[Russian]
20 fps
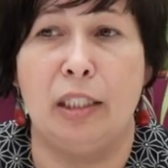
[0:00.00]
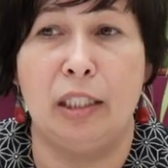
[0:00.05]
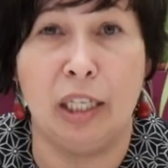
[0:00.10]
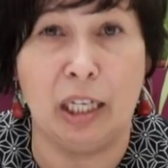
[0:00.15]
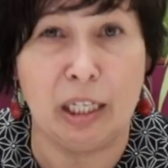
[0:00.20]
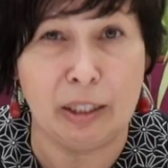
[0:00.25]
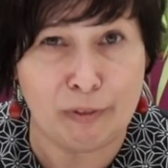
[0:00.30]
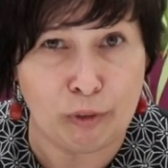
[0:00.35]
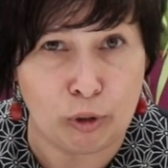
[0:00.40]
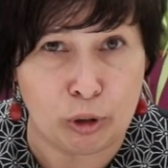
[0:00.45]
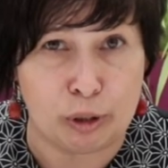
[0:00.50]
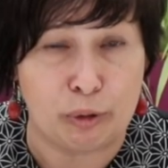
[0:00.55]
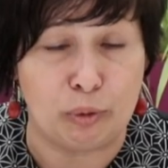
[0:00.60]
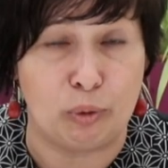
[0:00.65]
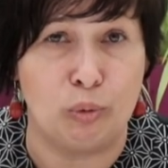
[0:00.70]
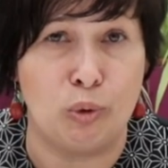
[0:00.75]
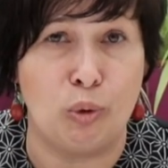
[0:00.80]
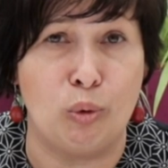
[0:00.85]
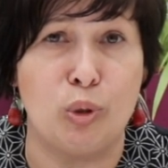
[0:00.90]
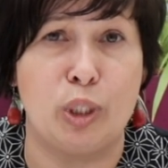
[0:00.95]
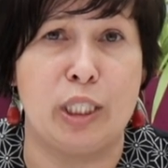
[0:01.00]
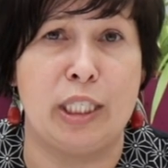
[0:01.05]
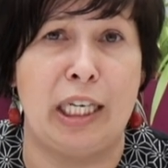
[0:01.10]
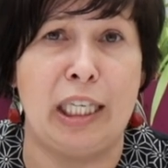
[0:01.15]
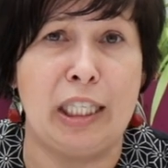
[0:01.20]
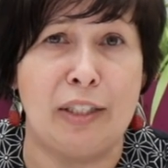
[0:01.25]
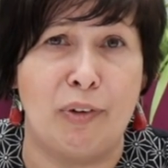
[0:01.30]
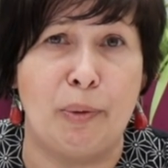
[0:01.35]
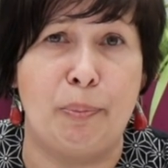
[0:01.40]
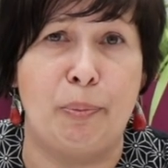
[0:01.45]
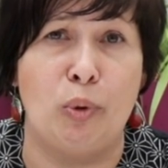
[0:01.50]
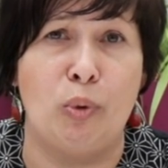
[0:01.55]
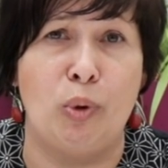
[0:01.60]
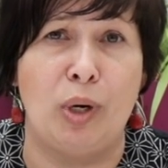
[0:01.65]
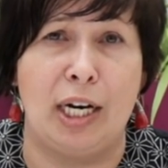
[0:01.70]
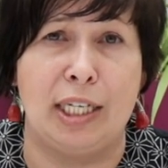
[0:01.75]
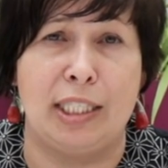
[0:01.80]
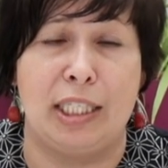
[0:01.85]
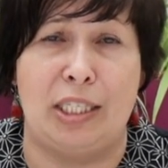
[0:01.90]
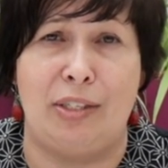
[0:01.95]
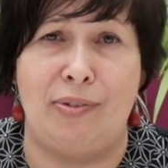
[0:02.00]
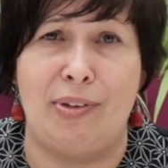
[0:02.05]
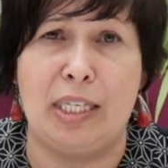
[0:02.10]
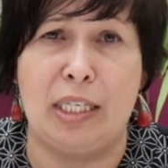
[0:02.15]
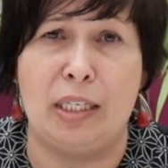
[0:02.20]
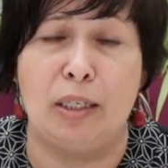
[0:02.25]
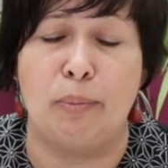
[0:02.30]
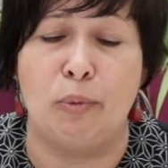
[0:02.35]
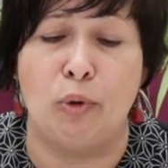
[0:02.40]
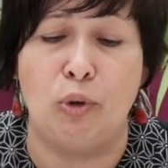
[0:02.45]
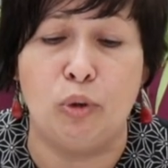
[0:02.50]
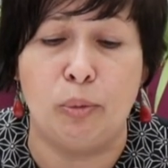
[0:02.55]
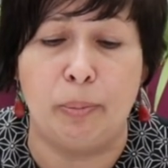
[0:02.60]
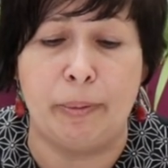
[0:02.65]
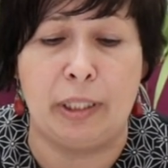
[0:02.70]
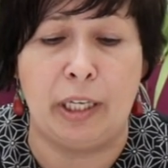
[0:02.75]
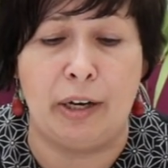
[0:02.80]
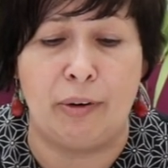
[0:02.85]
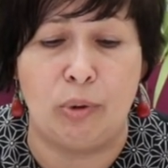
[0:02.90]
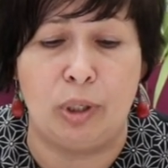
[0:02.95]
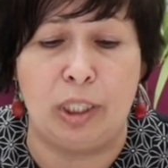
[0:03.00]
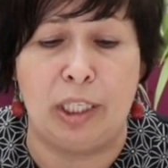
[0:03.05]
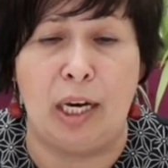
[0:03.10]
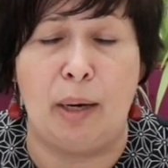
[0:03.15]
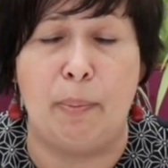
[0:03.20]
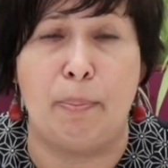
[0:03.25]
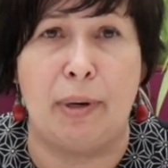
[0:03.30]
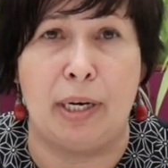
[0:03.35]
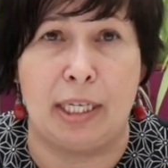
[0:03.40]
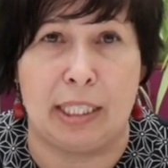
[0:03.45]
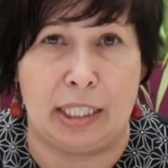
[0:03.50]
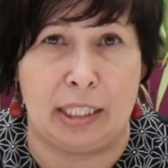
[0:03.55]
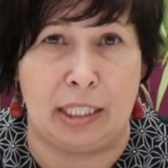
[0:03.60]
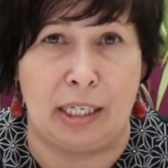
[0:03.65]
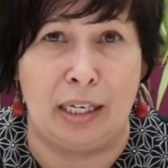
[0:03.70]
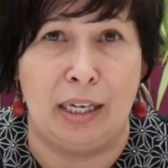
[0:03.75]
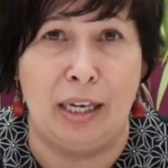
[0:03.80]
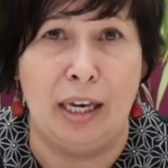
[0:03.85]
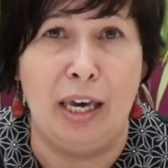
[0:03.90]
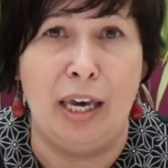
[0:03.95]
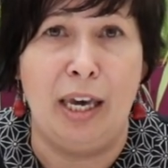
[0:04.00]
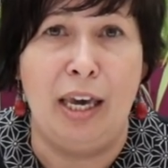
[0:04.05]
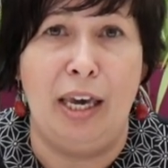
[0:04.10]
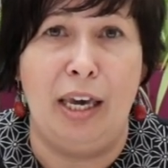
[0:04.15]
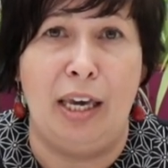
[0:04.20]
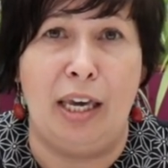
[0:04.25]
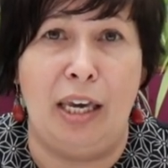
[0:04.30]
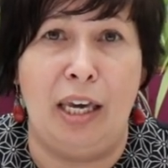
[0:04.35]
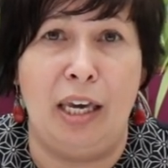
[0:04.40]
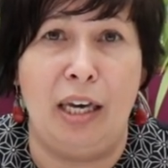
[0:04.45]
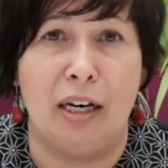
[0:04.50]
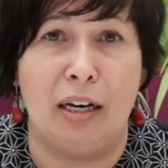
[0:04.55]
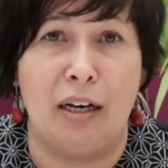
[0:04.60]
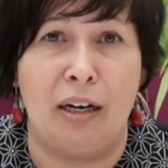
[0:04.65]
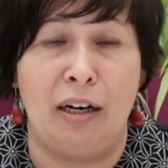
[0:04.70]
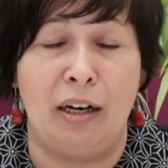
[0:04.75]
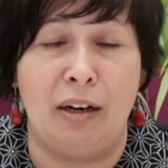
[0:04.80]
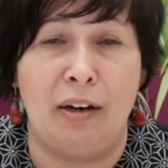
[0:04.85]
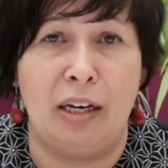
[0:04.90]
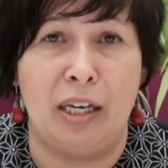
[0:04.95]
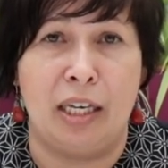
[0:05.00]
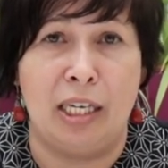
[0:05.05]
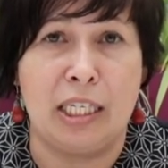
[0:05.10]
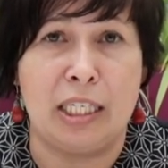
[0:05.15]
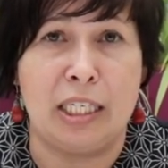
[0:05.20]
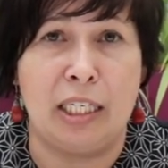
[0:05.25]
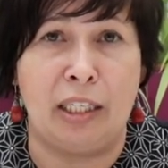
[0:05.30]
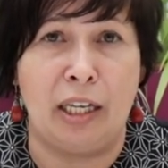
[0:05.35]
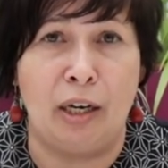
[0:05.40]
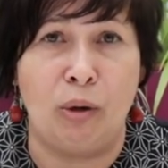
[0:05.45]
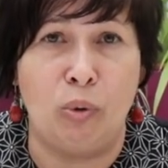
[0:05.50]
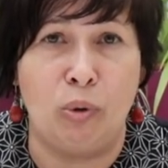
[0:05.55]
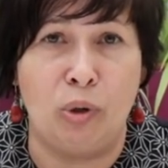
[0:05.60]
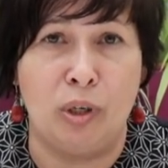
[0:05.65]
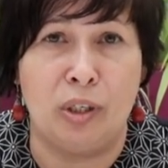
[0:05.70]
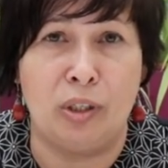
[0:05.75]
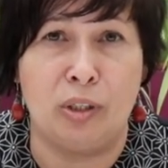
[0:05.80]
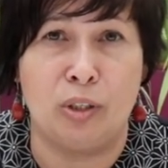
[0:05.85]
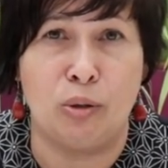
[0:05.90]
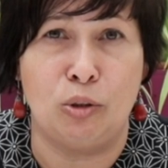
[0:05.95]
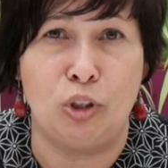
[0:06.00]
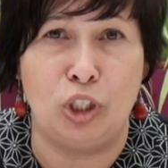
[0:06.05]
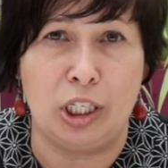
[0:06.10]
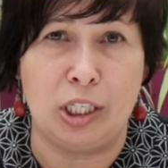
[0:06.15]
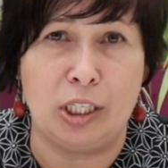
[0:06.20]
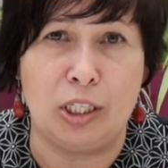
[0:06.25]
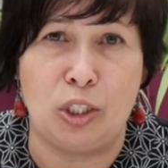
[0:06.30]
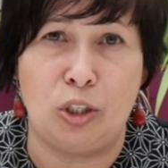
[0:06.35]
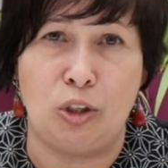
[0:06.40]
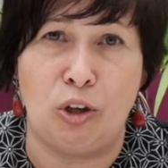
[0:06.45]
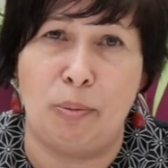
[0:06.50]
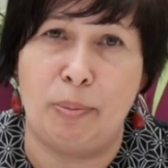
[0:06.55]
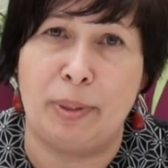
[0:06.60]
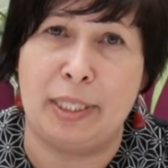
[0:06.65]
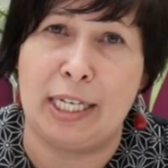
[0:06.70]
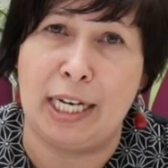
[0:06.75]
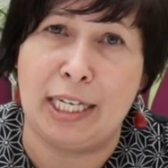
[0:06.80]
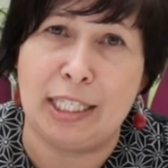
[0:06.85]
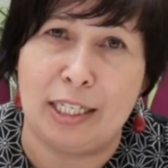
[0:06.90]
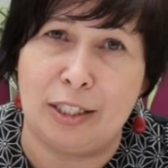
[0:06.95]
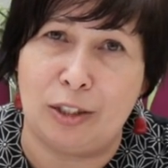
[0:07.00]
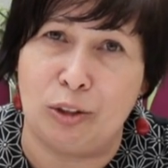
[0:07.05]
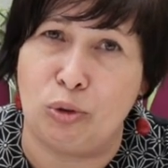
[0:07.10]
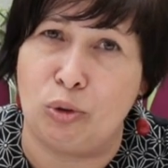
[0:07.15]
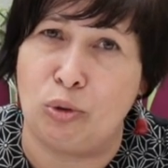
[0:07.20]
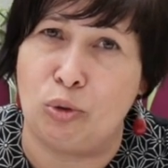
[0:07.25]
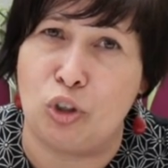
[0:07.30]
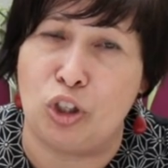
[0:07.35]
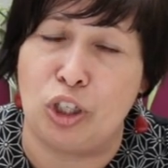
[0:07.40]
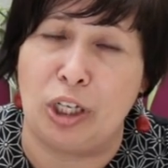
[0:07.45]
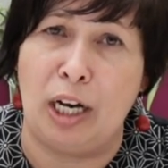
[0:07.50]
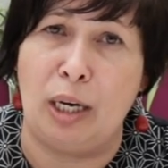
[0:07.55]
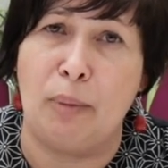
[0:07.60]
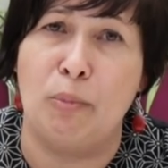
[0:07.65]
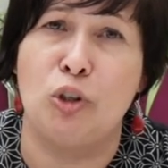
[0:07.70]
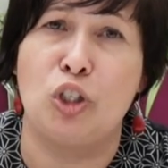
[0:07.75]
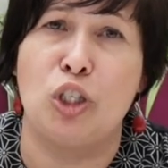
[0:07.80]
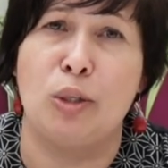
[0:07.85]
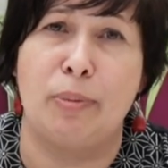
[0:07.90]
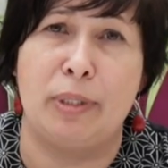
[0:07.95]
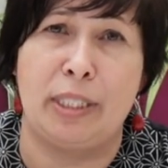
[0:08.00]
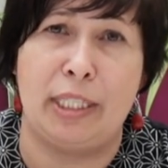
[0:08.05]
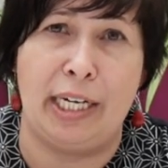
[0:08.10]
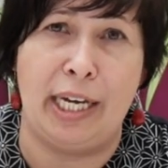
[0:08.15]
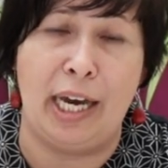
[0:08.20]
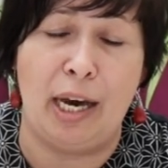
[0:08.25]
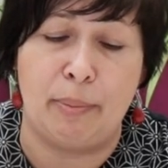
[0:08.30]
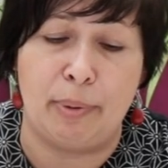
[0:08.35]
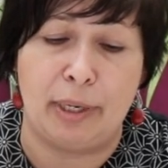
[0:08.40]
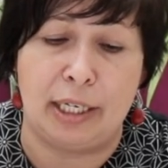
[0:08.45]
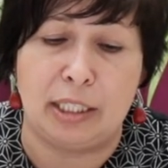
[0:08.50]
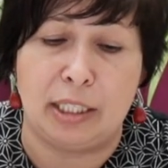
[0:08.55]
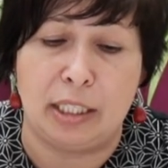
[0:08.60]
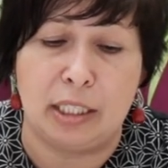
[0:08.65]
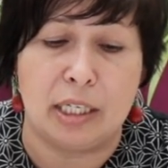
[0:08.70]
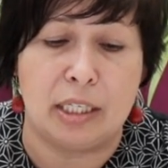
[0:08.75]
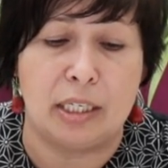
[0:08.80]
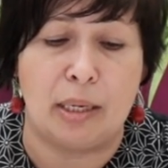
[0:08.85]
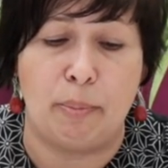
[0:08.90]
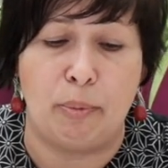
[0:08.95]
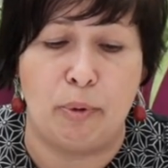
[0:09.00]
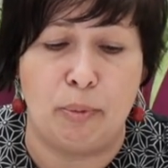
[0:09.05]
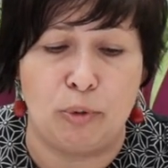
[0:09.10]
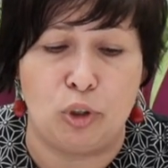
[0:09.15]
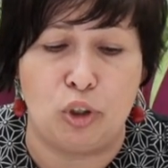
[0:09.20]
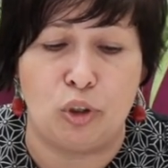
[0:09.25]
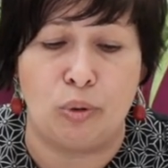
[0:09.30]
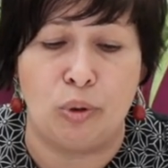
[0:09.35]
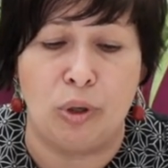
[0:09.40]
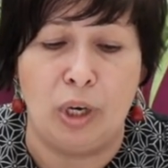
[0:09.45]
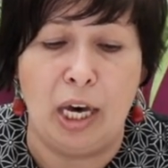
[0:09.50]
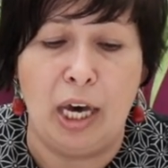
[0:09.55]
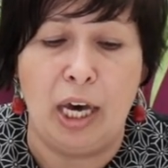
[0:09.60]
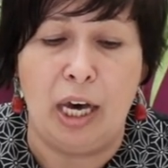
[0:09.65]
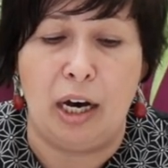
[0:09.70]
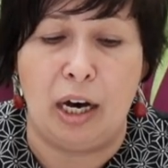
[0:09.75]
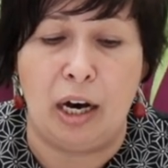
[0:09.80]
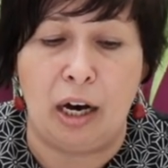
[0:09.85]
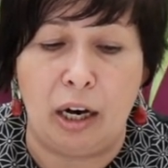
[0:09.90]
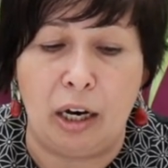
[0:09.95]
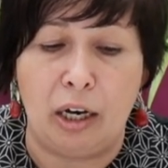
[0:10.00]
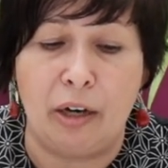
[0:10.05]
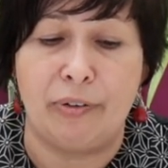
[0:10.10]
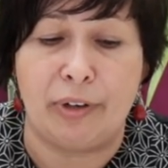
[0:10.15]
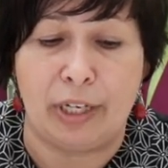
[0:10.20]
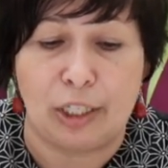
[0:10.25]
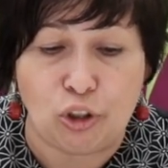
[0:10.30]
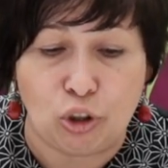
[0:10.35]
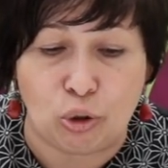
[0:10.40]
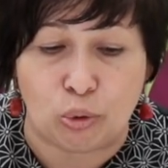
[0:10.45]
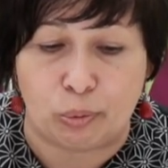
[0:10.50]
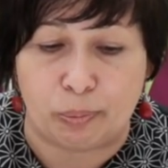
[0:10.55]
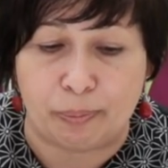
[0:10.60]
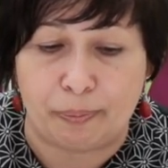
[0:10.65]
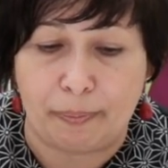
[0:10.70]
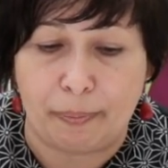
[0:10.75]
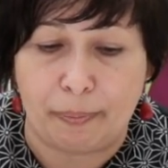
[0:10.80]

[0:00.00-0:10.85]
Так вот, укусы этого паука действительно могут быть довольно опасны. И э, если такое случилось, то обязательно нужно как можно быстрее обратиться за помощью э, к врачу.